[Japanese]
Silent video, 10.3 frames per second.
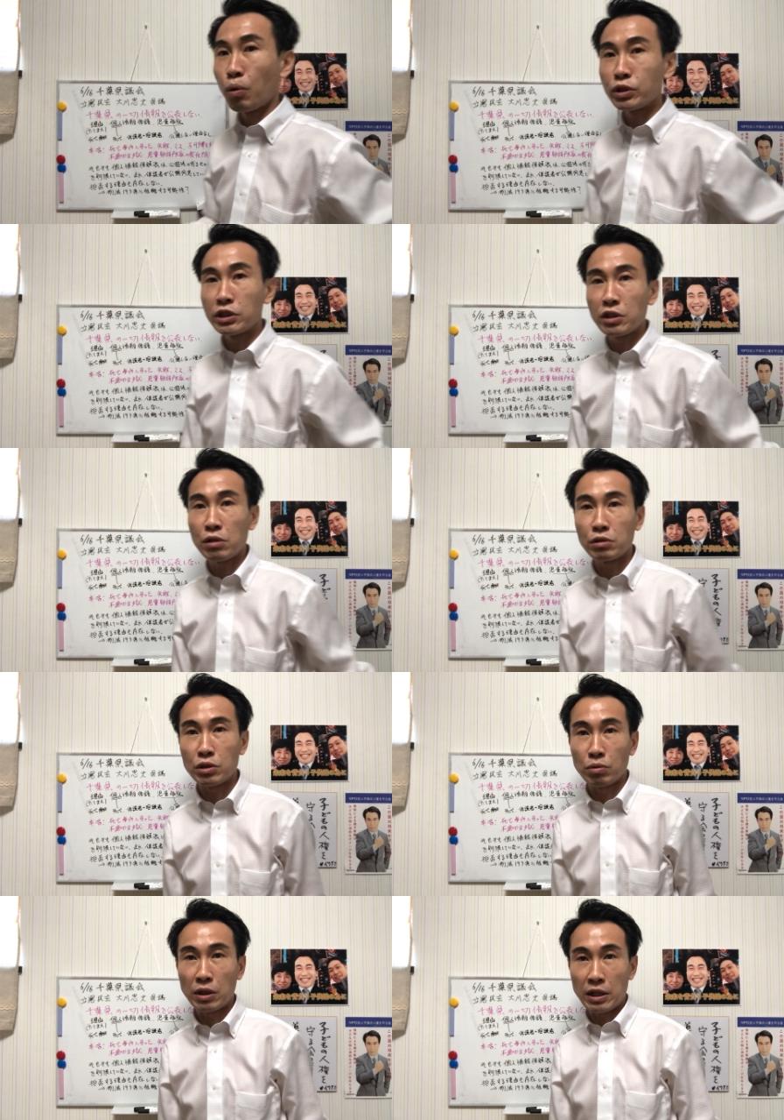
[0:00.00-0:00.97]
こじつけるんで
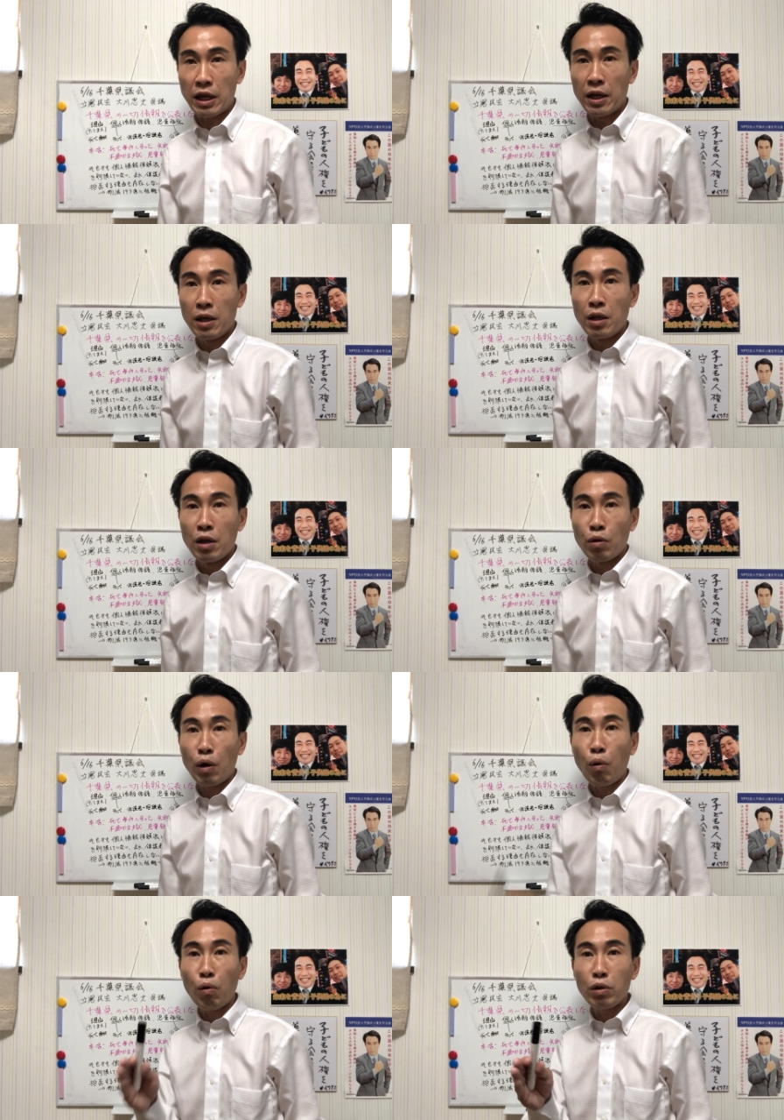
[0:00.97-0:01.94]
しょうかねこ
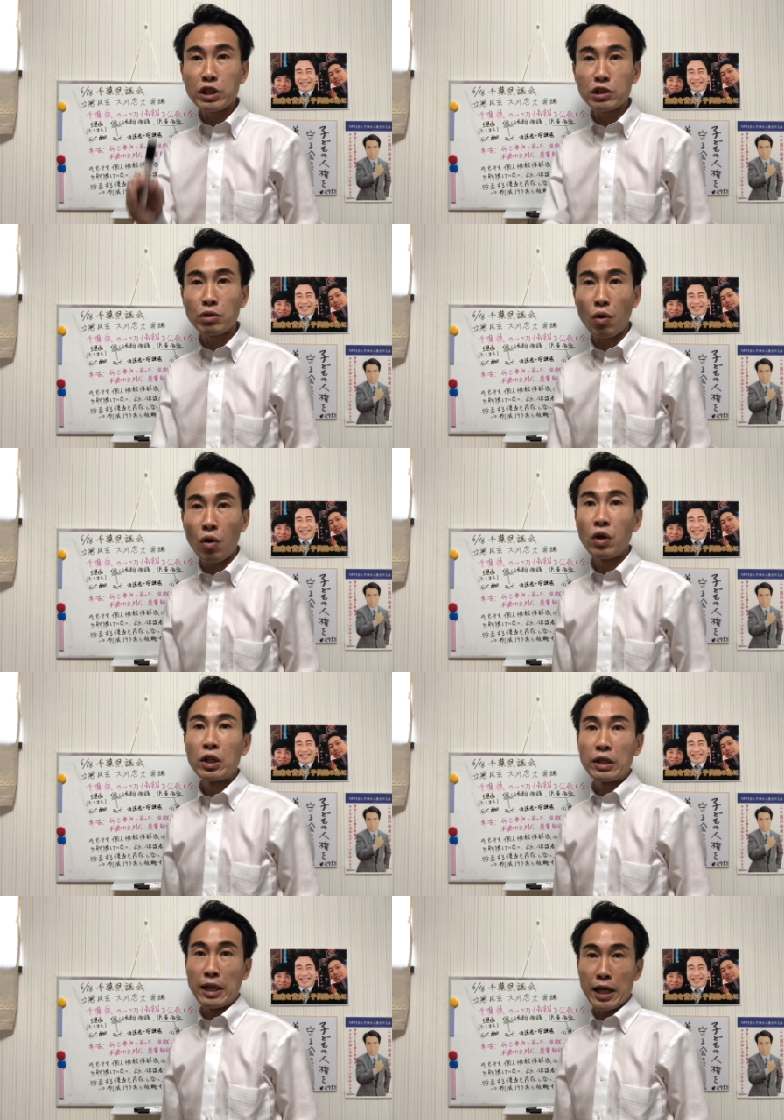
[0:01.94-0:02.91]
れ法律の
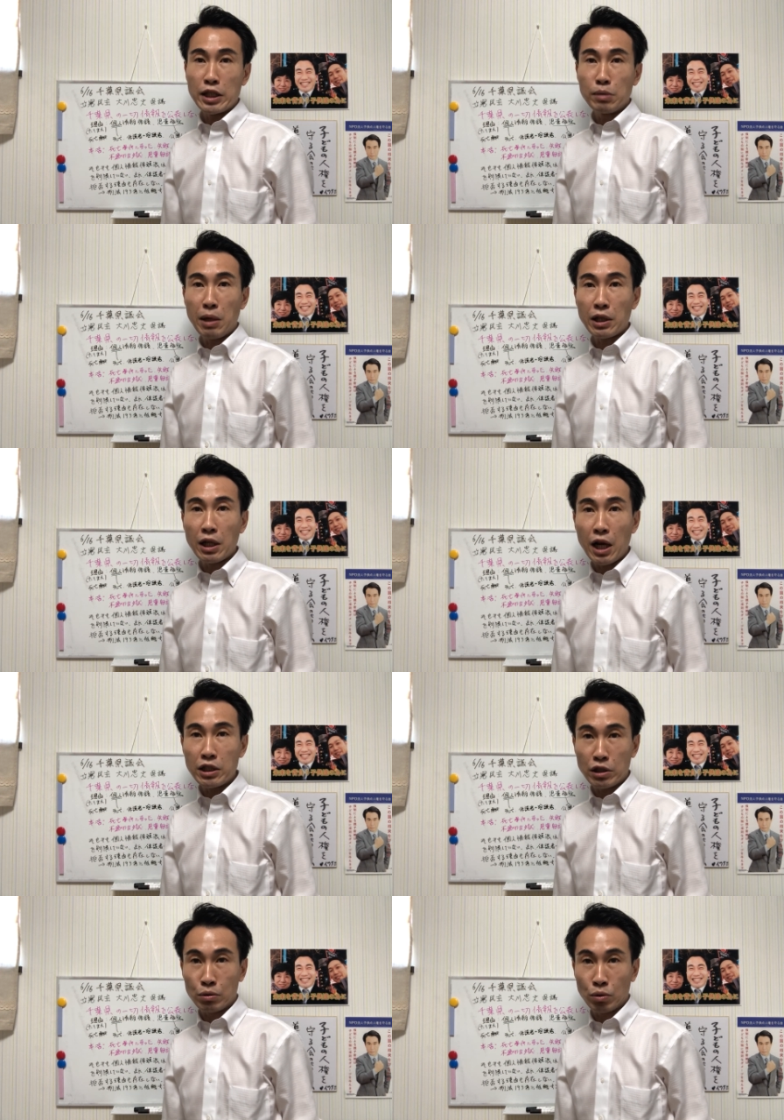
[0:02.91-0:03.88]
ねじ曲げ
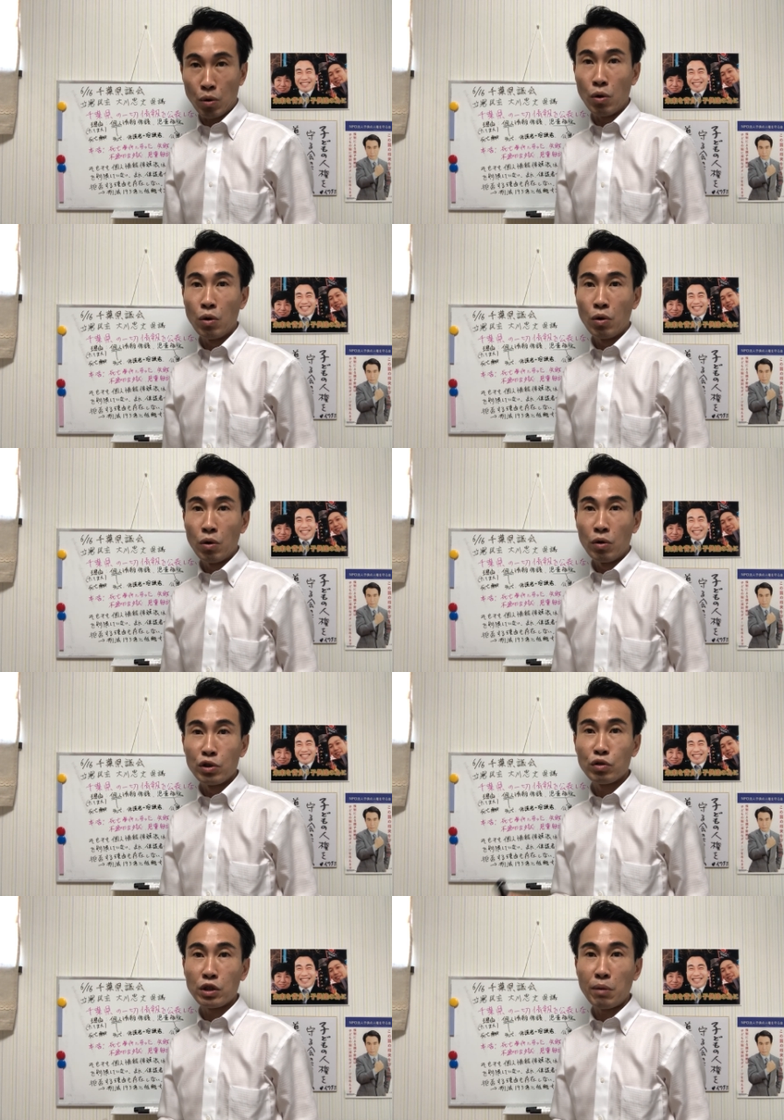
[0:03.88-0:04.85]
解釈と
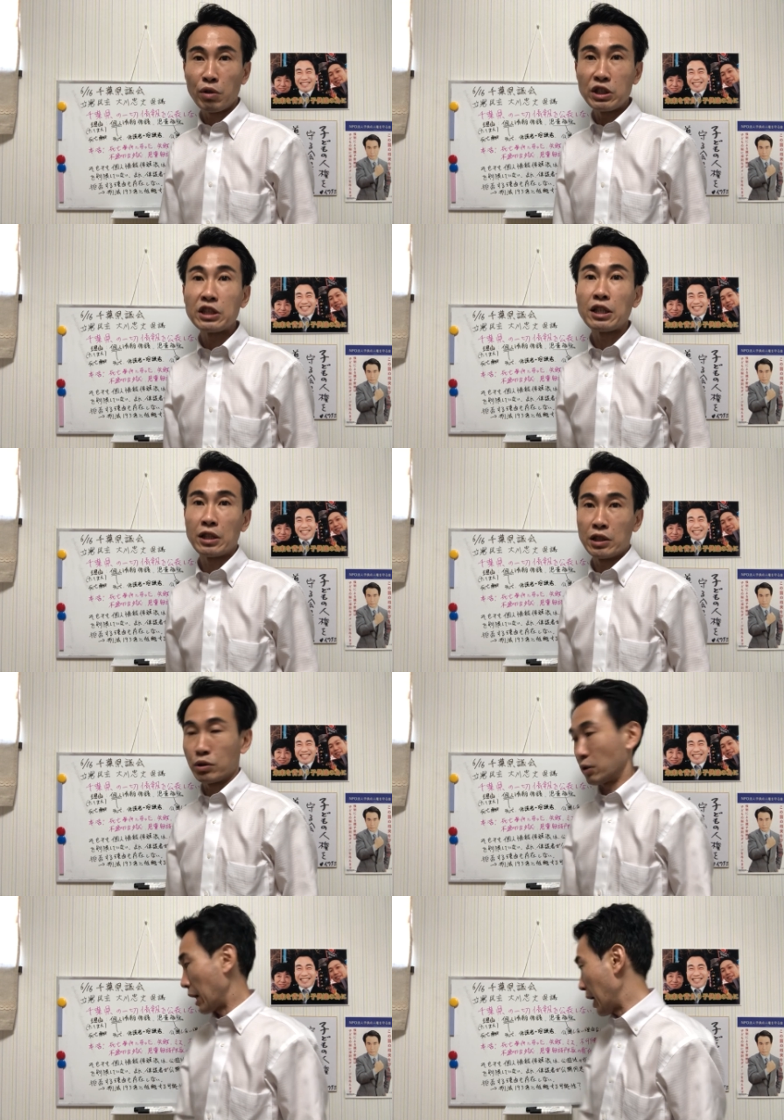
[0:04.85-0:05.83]
言ってもいいんじゃないで
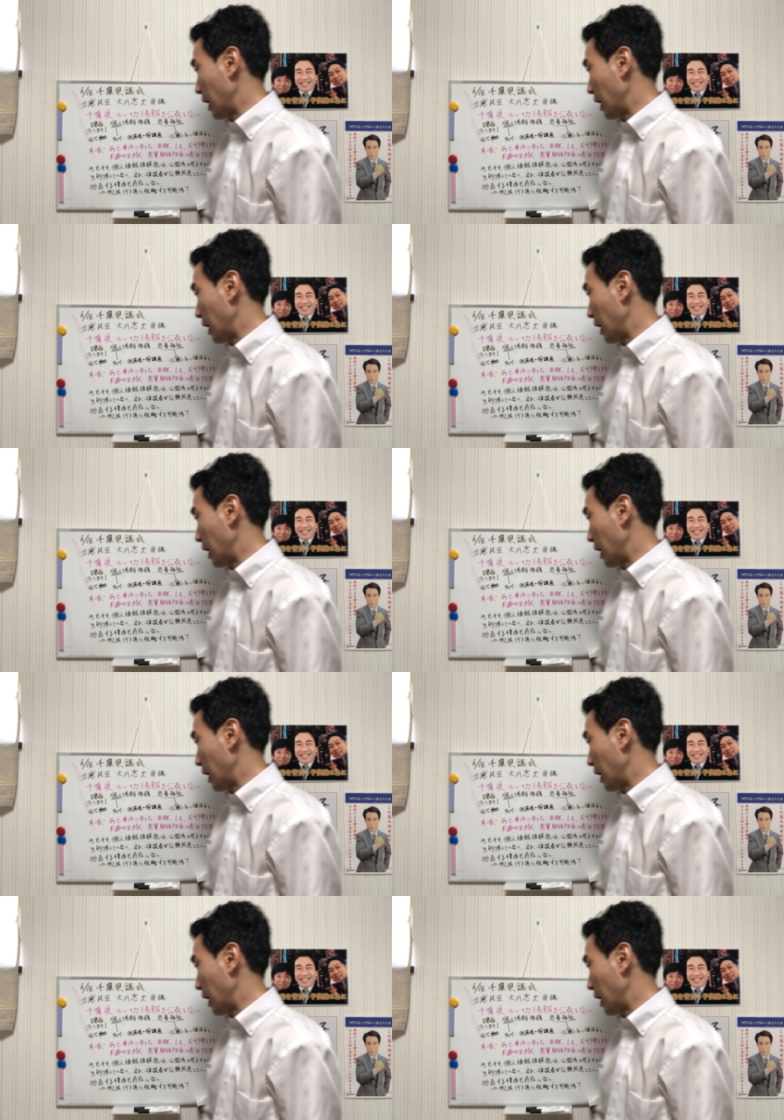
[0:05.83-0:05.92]
しょう